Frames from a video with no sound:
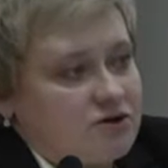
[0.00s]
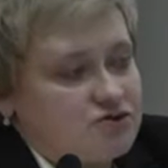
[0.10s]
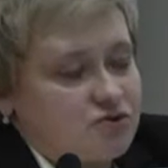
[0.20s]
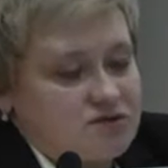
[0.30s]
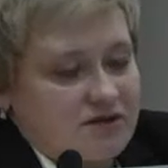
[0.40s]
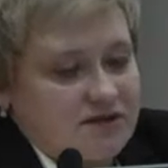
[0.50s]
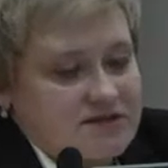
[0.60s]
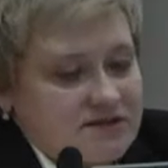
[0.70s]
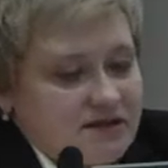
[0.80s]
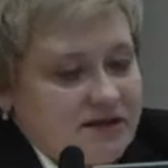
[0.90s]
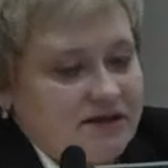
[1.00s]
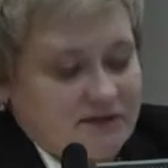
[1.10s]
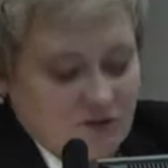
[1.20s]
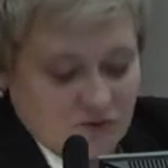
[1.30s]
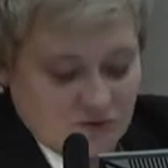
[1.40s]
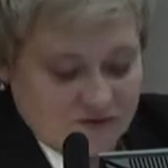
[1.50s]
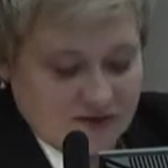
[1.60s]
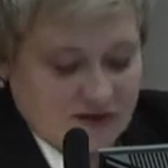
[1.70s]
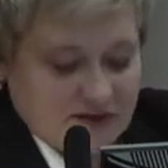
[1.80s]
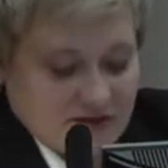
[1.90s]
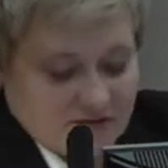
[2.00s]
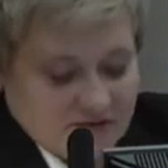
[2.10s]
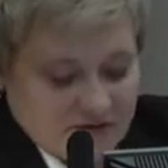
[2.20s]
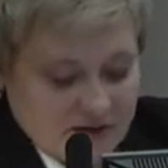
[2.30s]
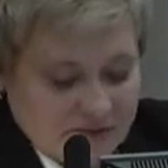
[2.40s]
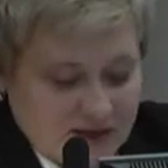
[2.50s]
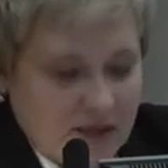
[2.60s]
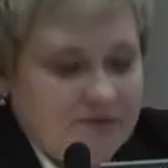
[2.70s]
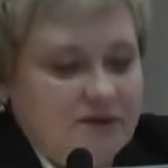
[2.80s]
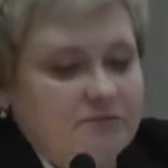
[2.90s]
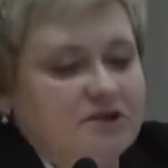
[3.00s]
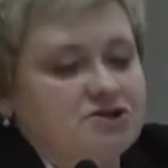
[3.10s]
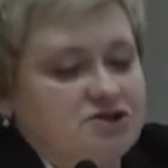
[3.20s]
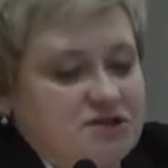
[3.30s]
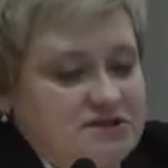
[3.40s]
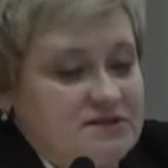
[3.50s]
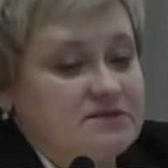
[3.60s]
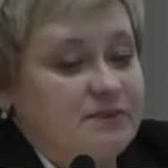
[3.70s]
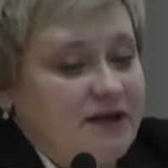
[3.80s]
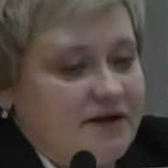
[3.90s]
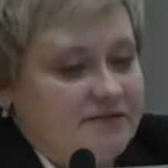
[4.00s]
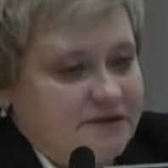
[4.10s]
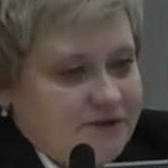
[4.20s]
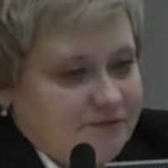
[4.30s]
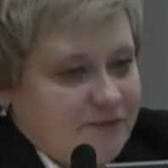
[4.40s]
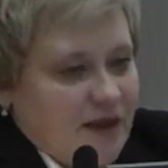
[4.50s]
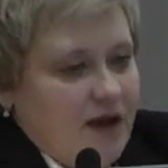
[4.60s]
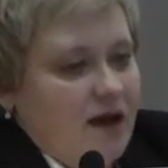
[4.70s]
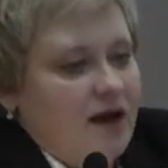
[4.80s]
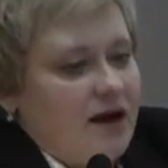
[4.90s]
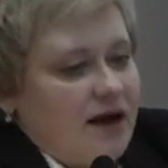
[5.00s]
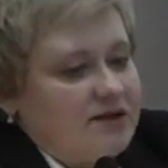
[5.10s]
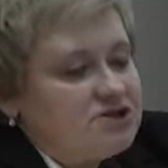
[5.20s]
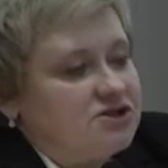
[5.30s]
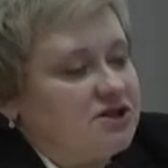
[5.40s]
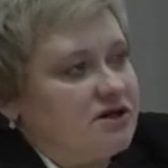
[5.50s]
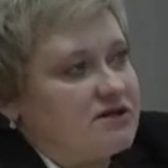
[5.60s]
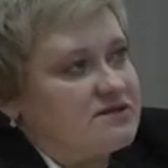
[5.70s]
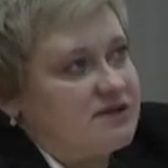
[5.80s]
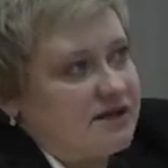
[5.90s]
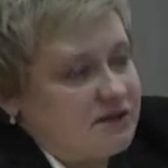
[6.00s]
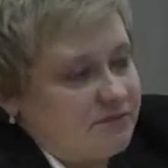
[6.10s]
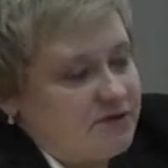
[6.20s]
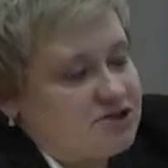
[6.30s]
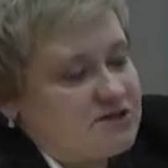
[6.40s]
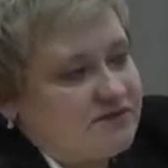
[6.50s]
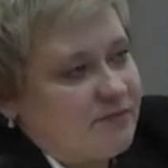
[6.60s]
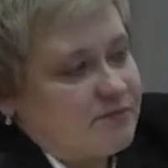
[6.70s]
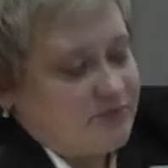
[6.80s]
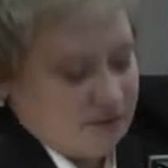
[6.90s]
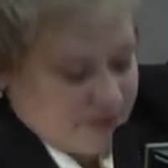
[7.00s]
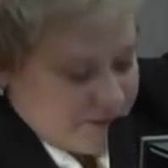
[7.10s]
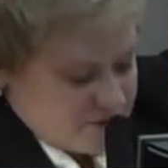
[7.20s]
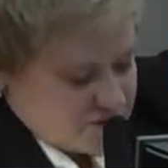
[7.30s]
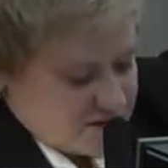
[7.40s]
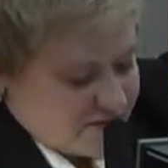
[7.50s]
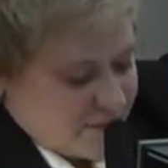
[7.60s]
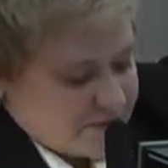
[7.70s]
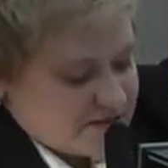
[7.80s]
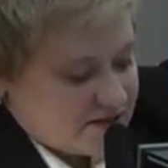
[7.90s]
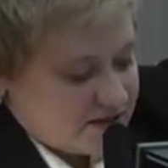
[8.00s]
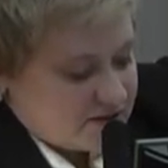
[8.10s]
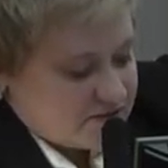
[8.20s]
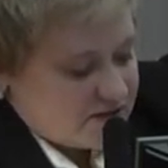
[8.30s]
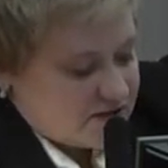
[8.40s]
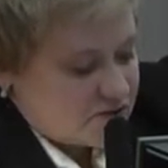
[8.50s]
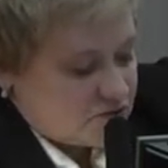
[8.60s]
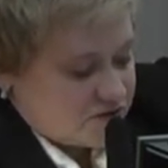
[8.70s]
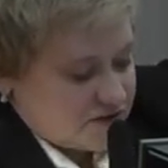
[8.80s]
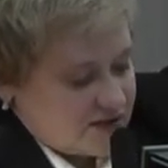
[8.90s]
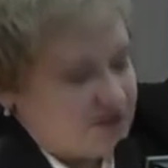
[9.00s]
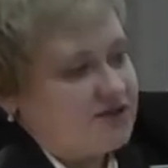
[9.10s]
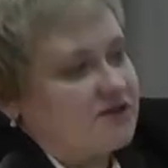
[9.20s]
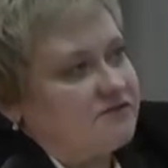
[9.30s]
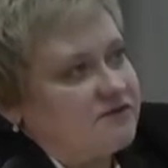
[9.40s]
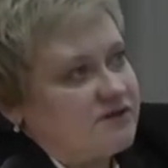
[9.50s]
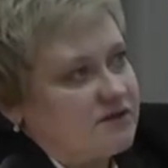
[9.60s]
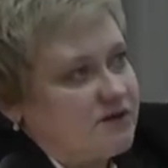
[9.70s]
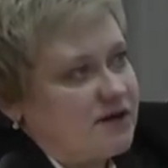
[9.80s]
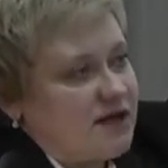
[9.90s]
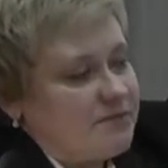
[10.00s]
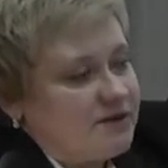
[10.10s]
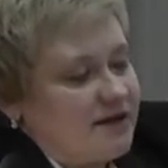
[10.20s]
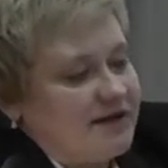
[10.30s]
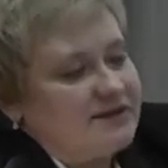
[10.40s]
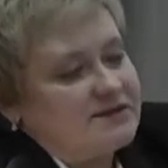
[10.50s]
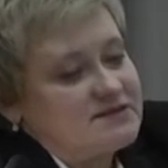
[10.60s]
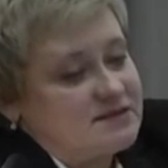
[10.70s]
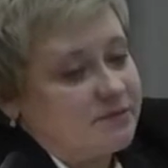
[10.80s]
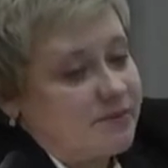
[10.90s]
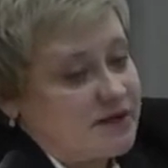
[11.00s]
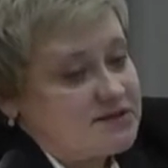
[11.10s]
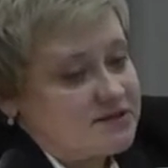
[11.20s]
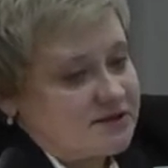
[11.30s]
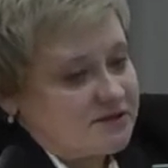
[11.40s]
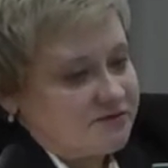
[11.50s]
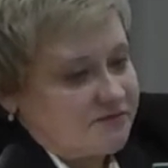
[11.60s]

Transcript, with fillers: жесткая цель – это уровень гликированного гемоглобина меньше 6,5. Конечно, в среднем большинство, для большинства пациентов средний уровень гликированного гемоглобина – это 7%.